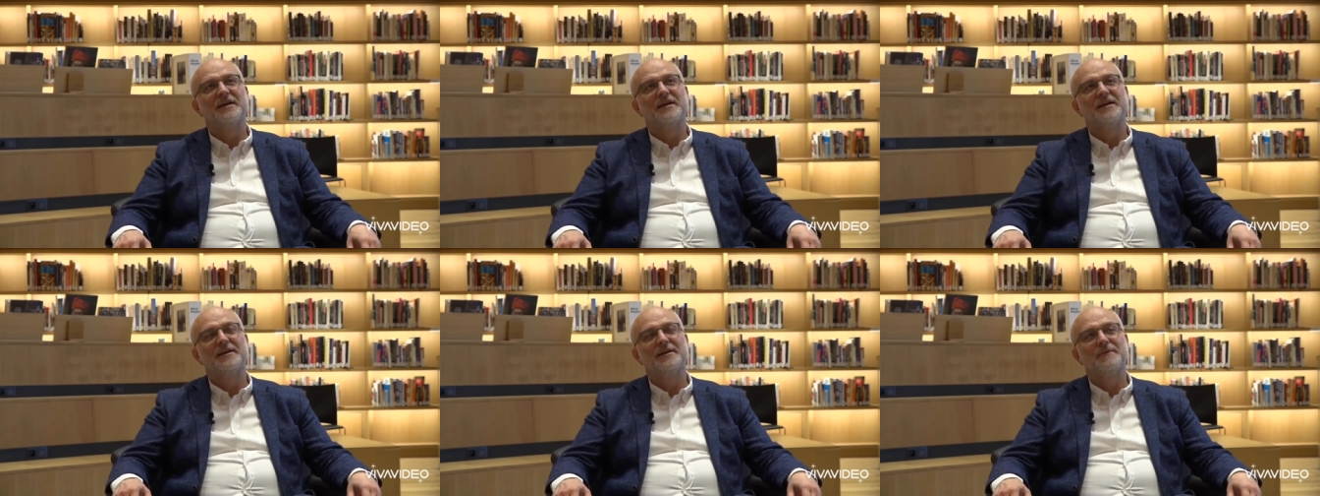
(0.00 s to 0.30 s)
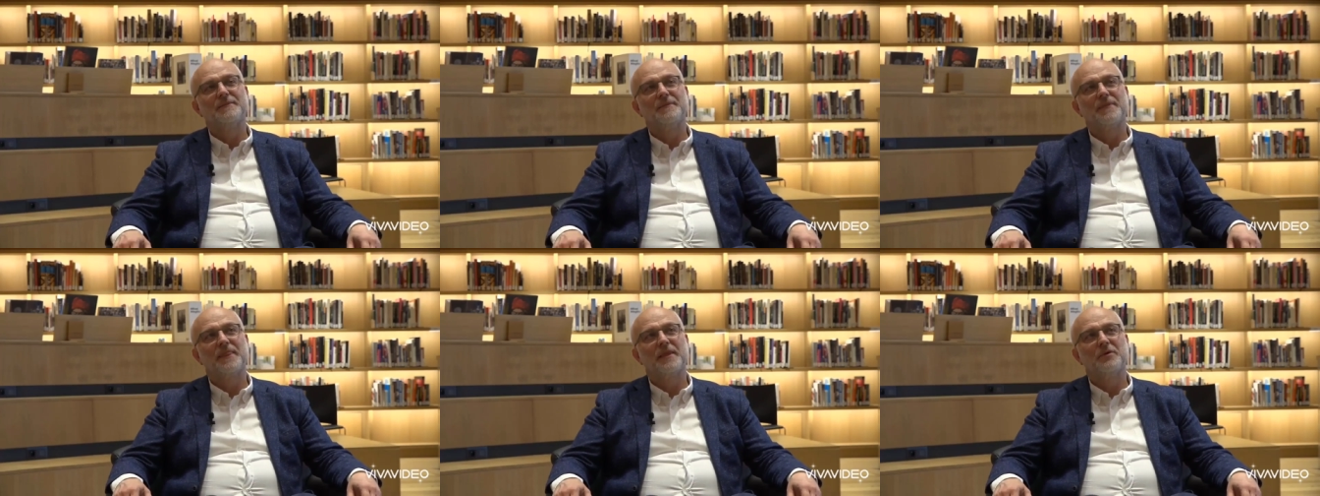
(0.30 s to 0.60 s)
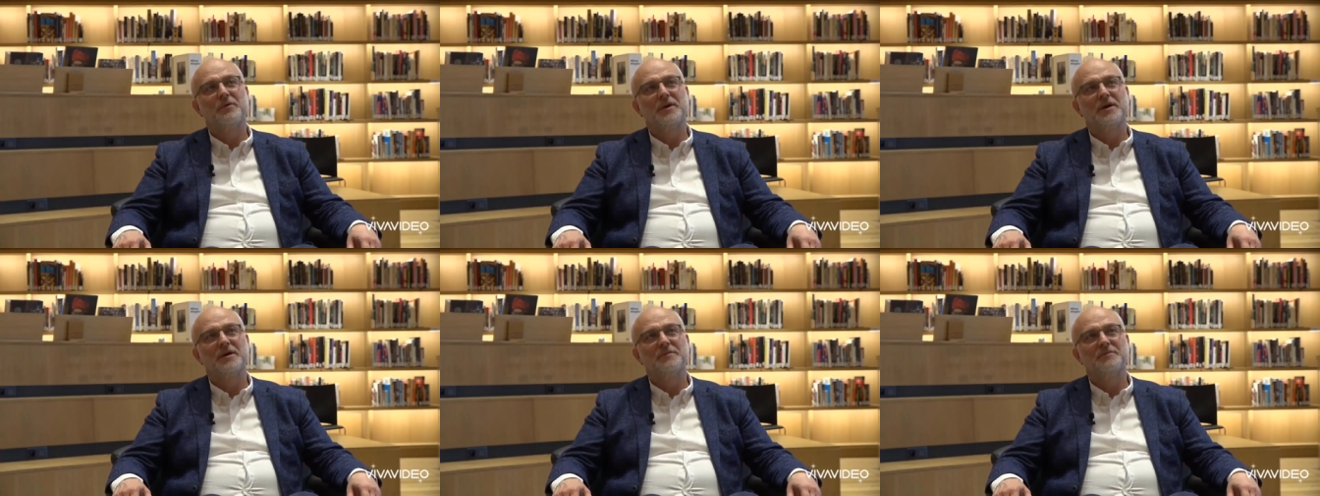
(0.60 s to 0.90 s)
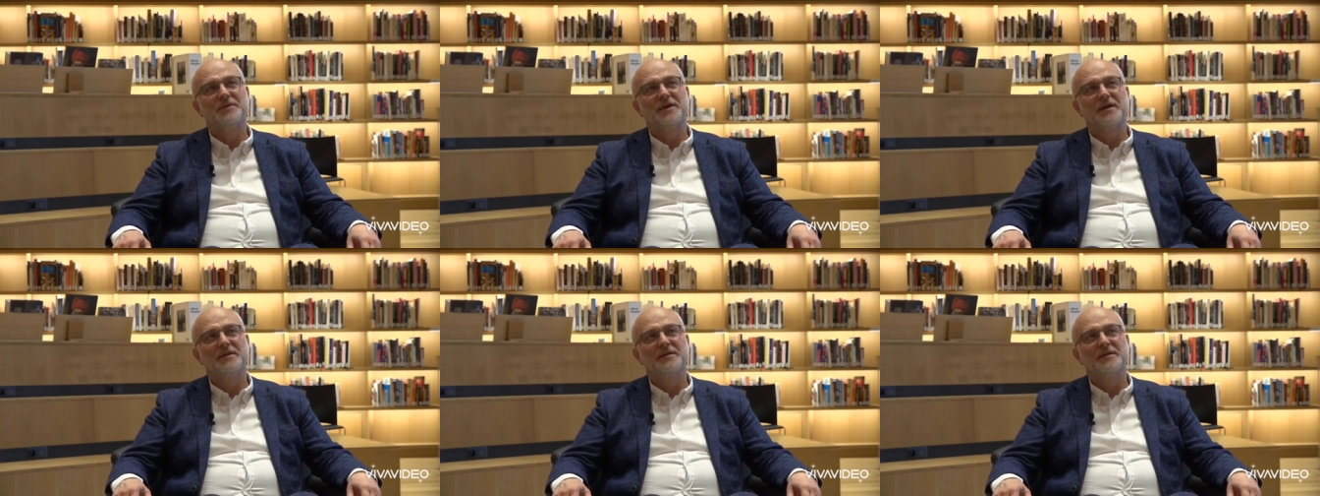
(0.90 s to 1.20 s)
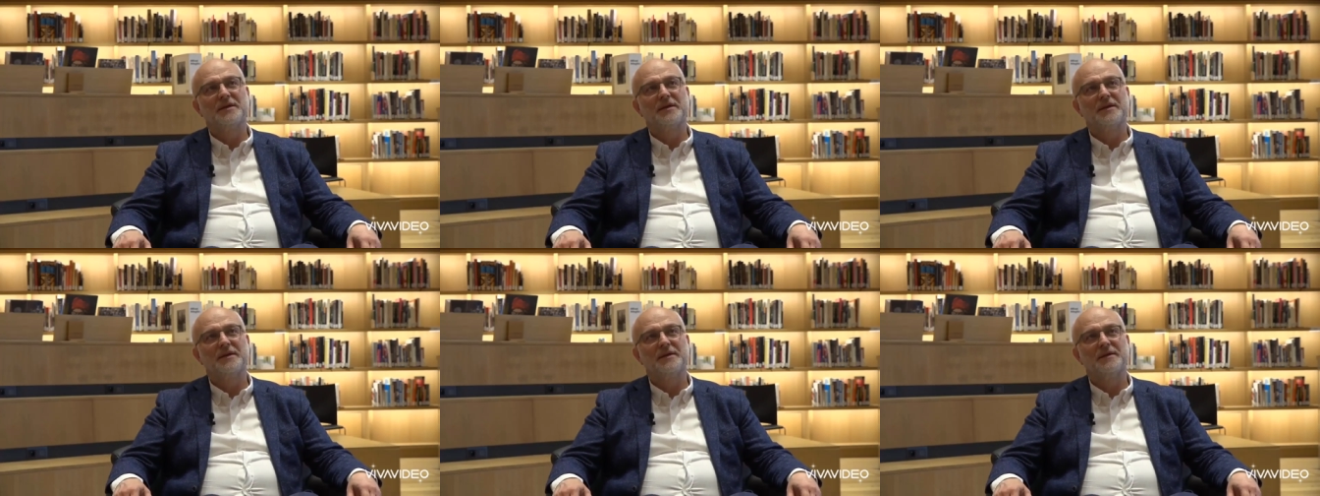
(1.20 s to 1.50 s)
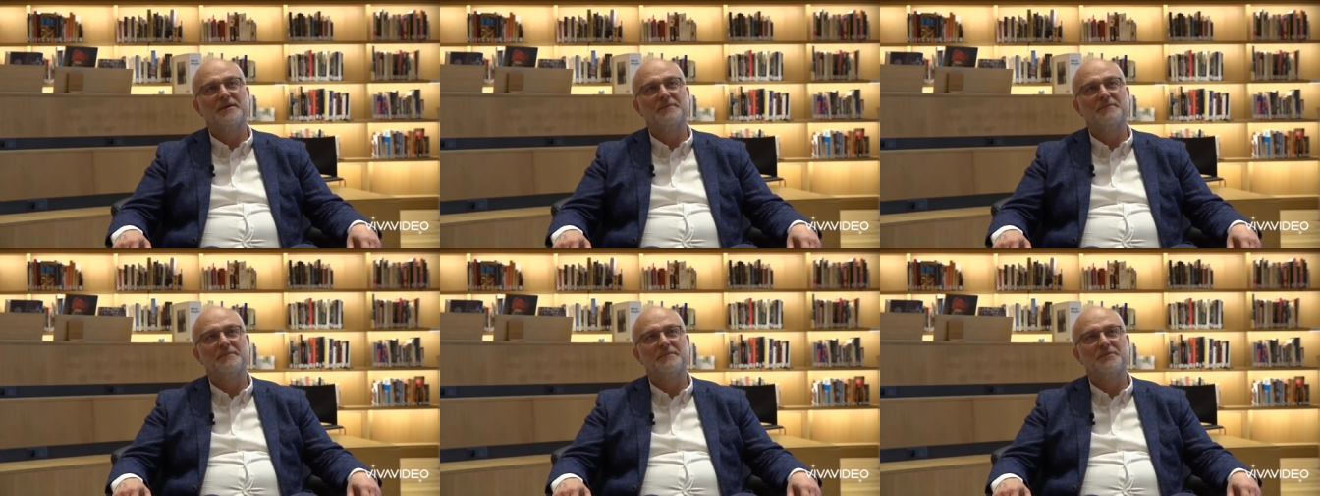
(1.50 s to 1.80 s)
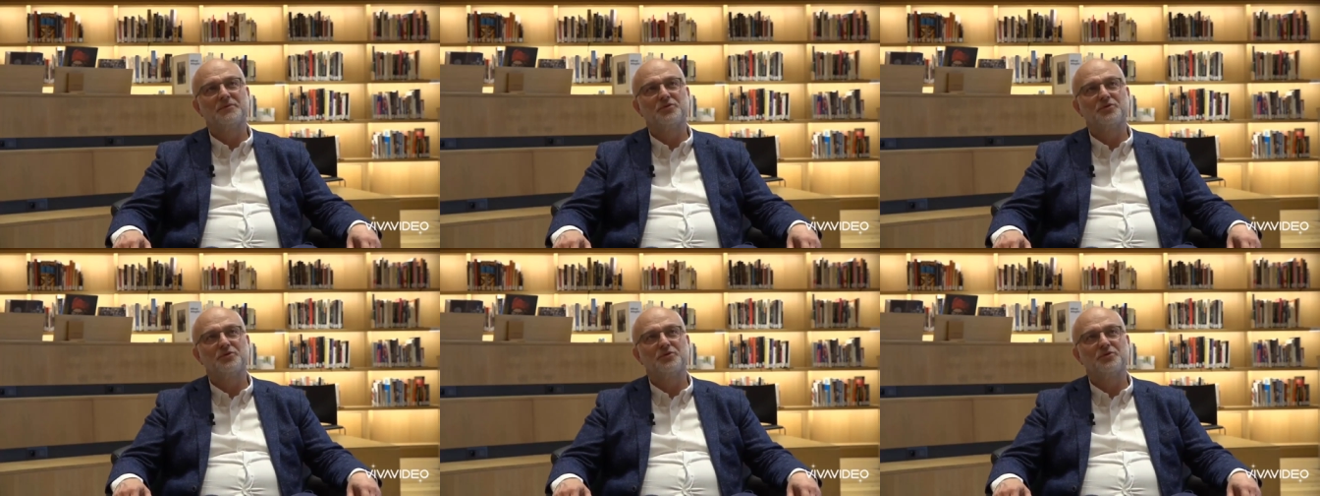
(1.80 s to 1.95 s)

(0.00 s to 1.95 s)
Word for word: E, o bakımdan e,